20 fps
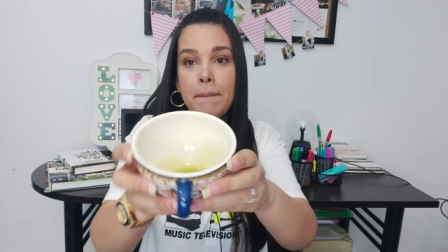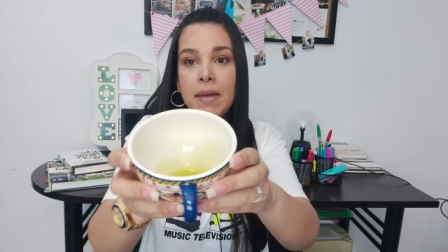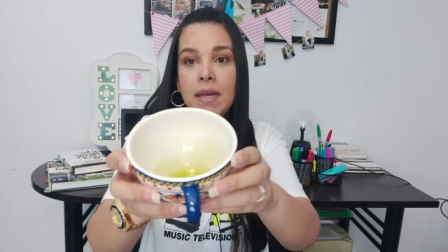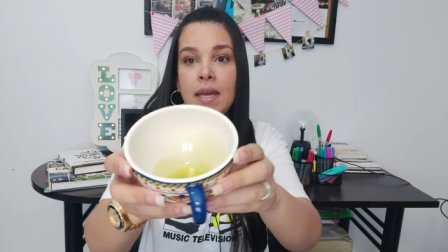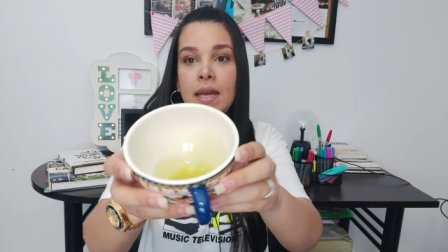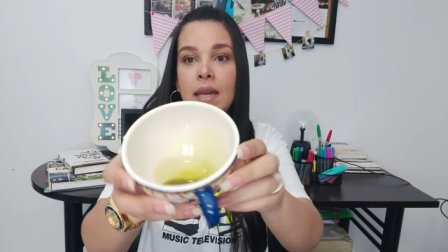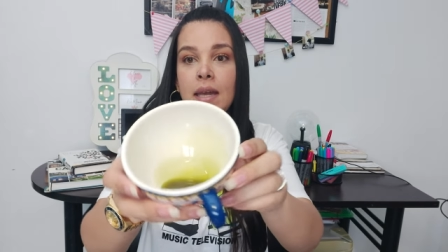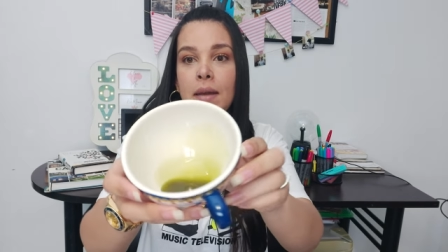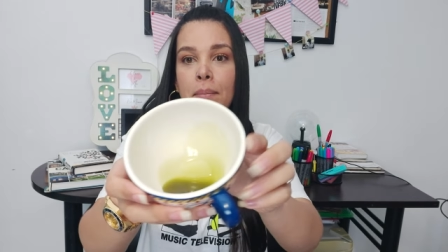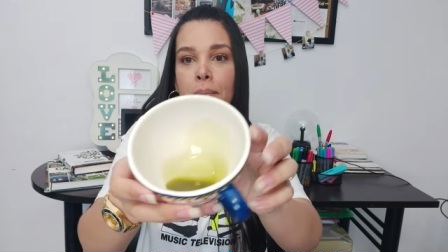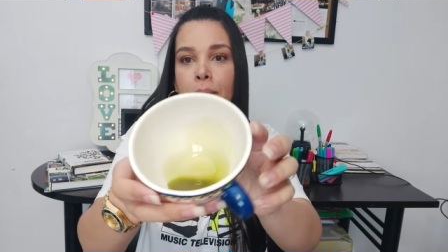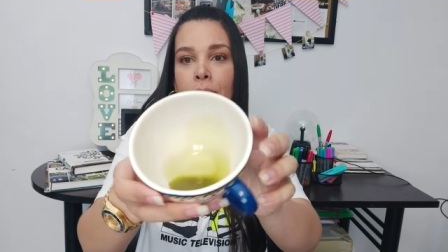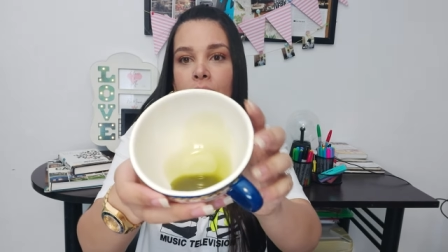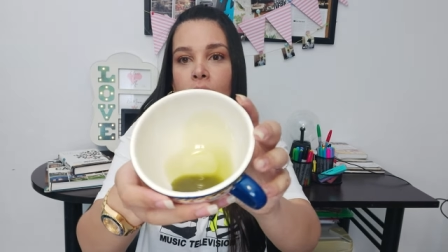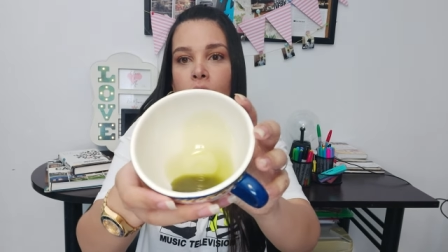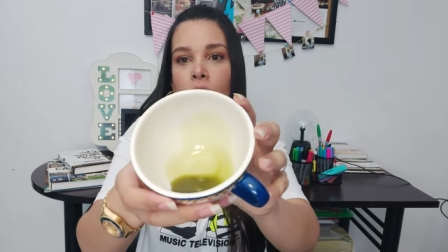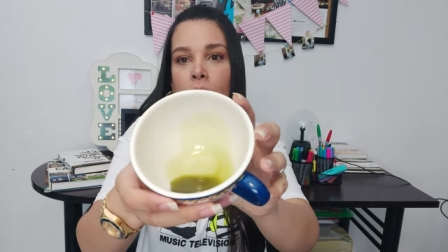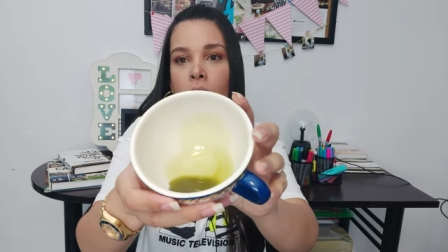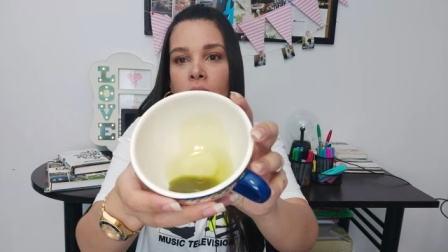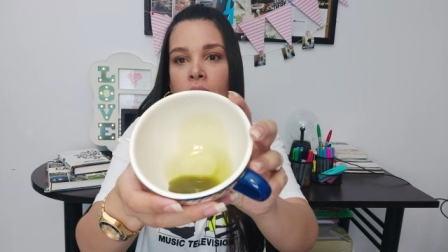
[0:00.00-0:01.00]
y
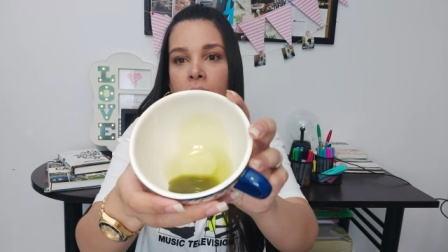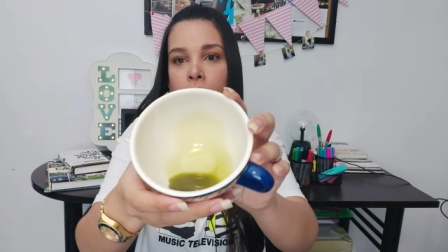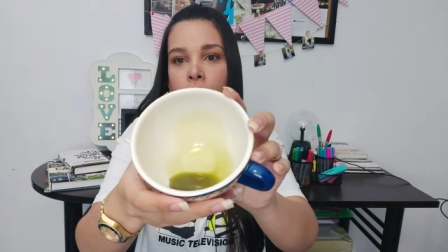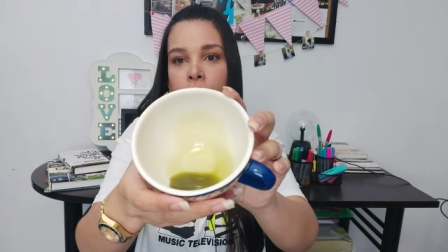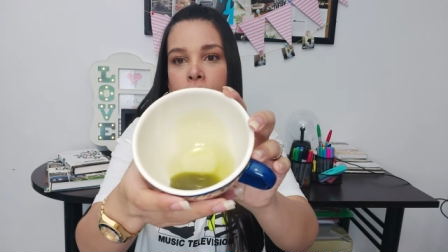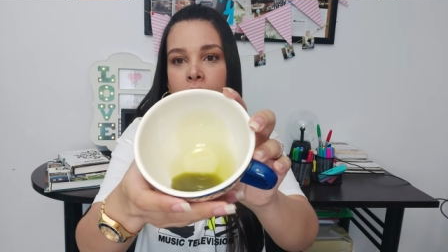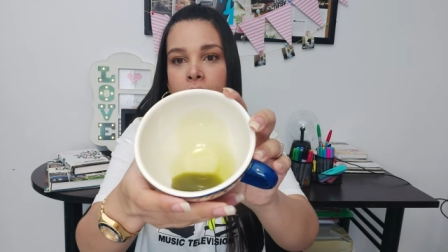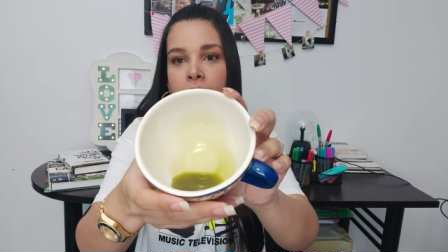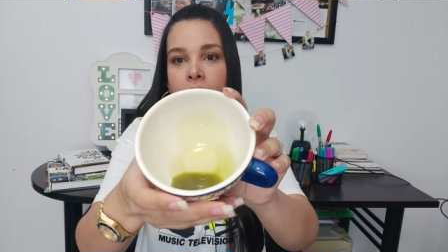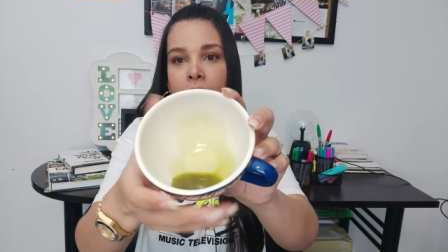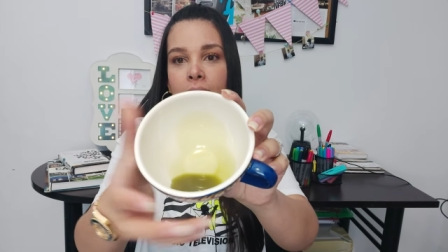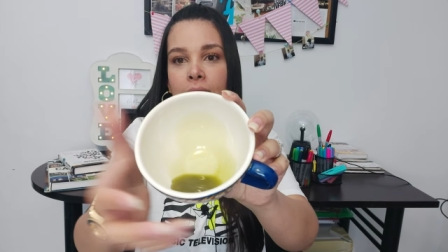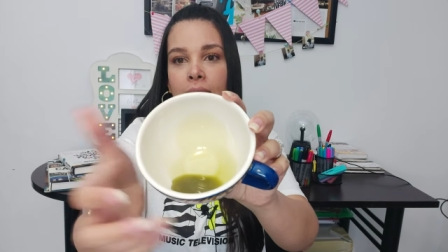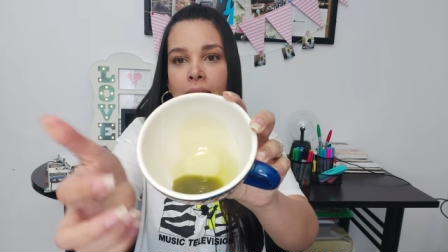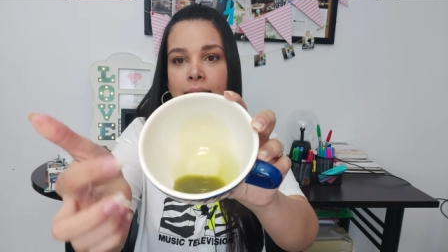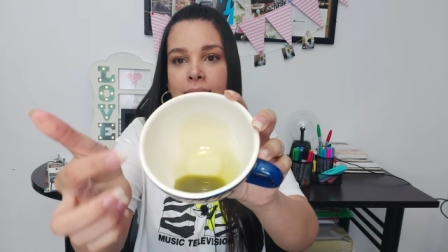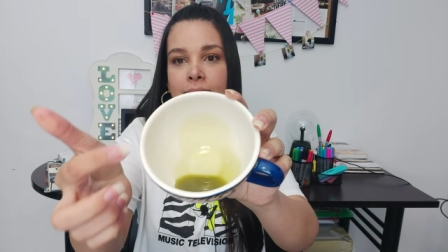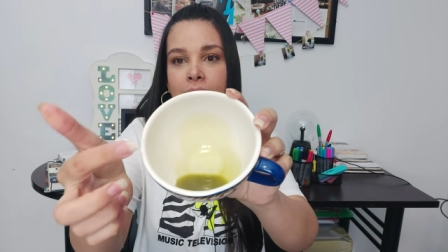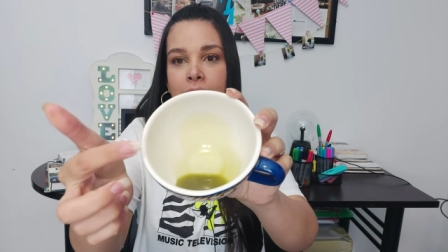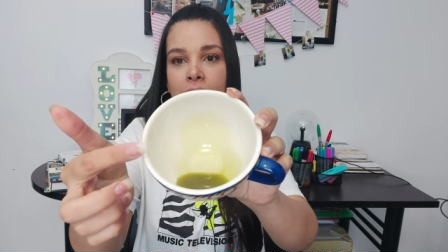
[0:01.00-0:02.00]
pues como les mostré el
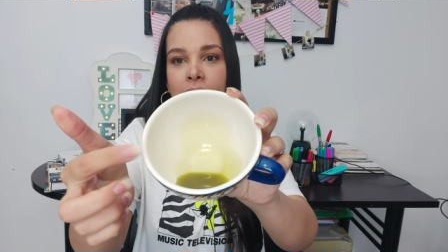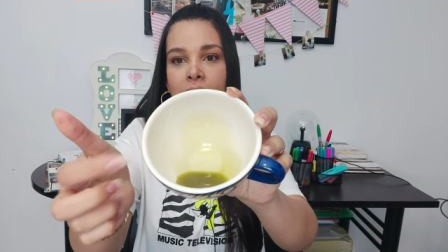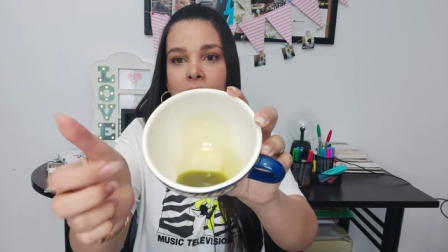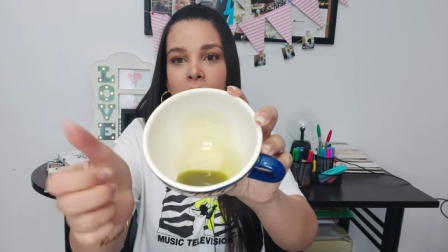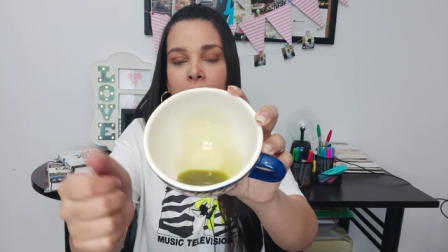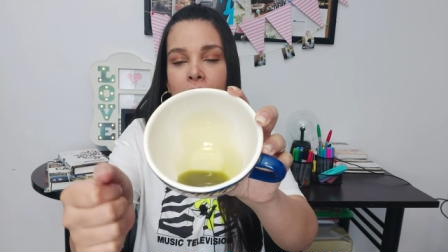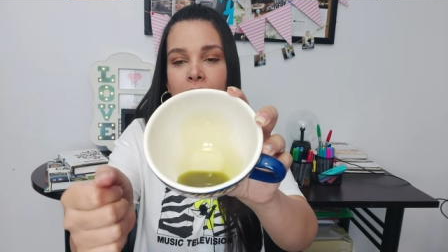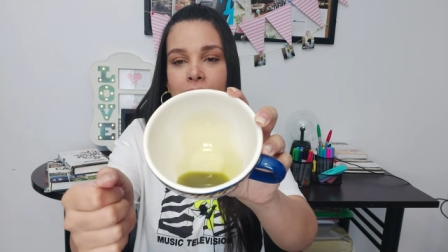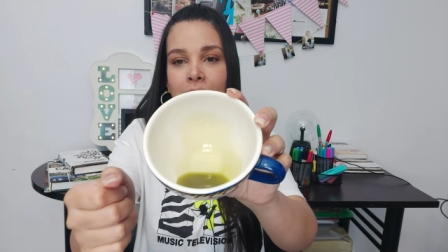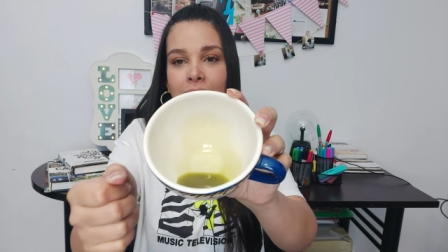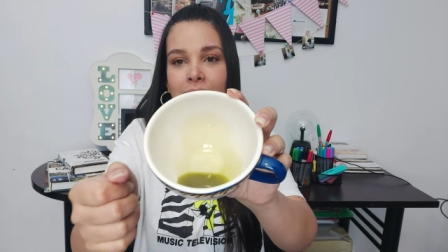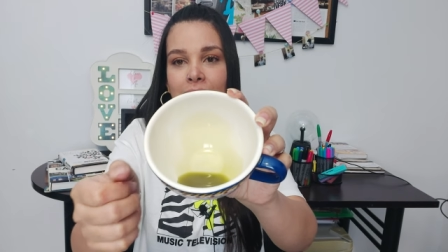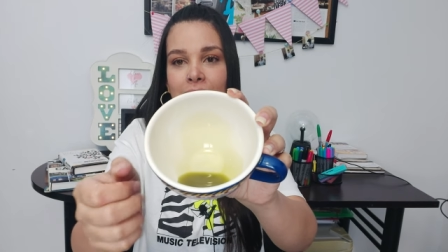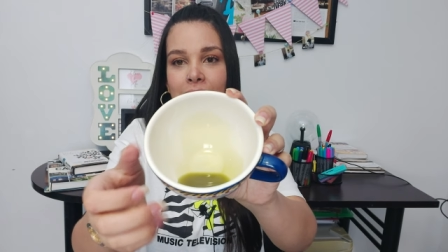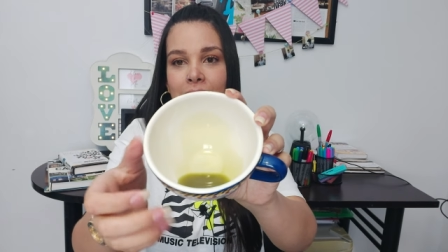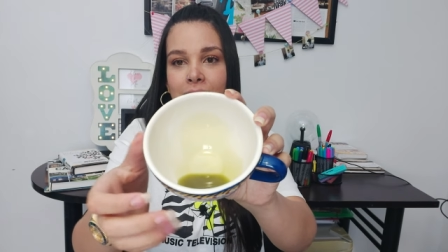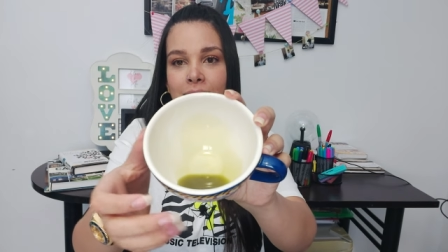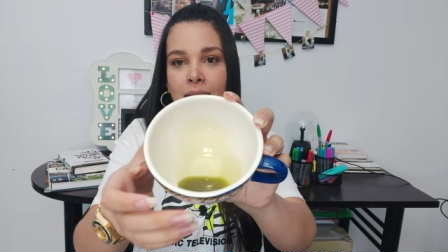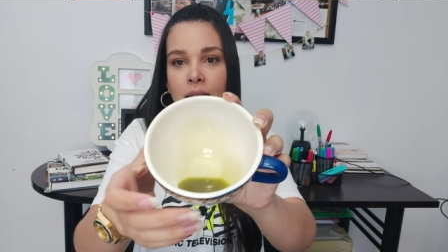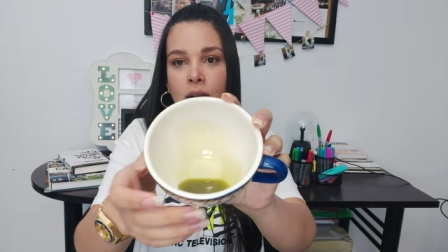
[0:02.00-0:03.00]
aceite va a estar
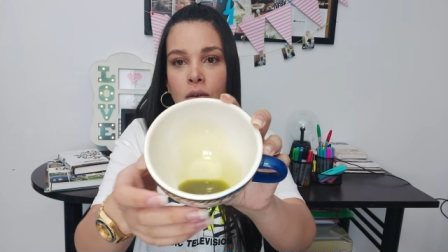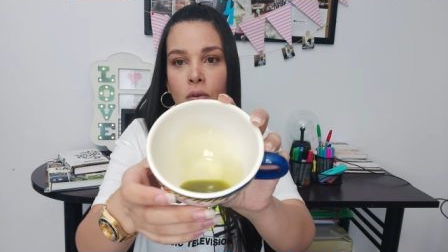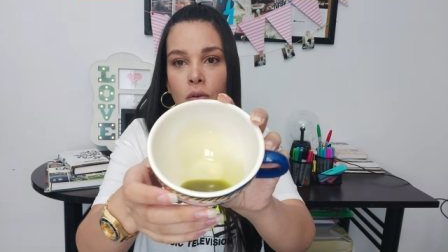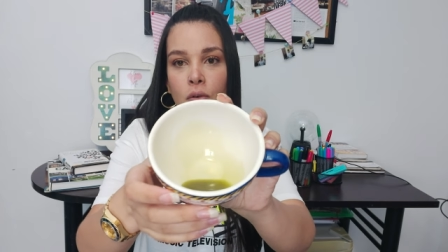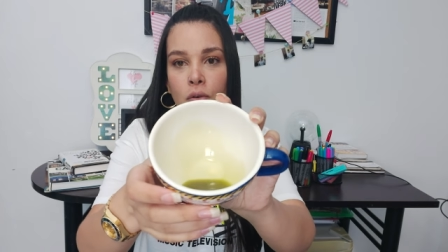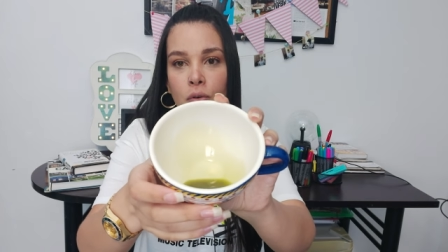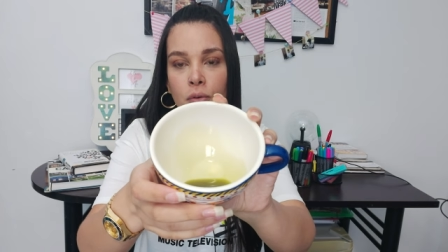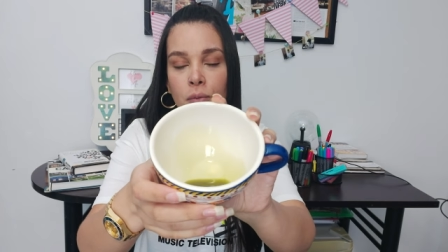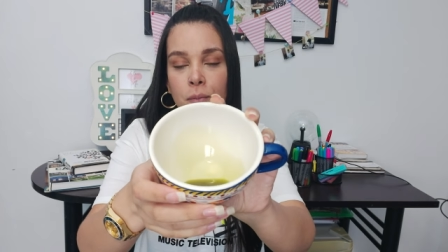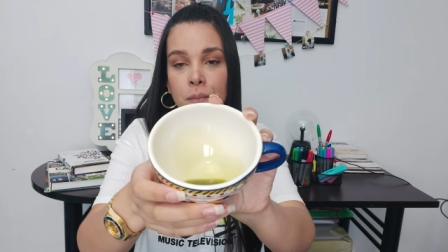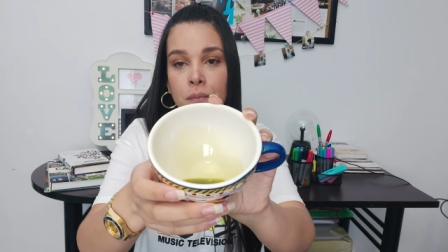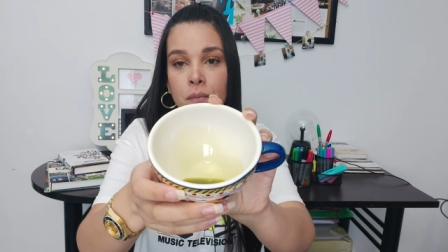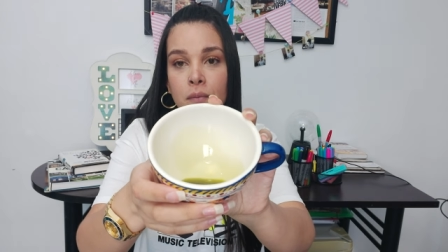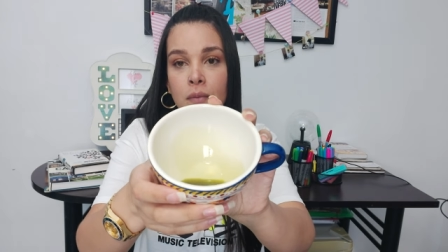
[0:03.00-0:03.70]
de este color.